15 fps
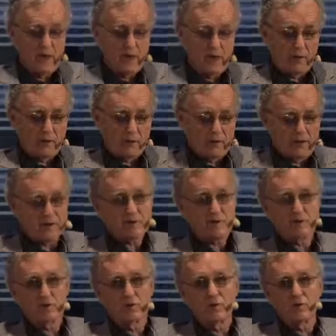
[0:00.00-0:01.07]
è un
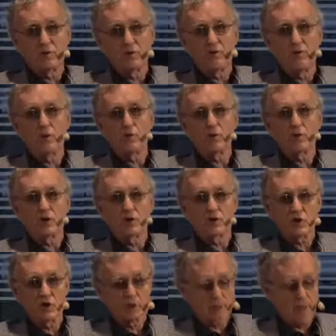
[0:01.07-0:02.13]
testo
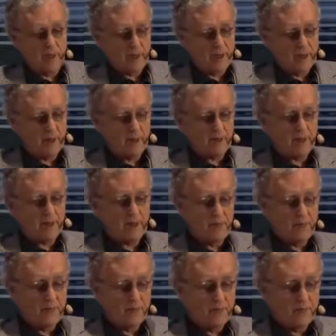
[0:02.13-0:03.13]
multidisciplinare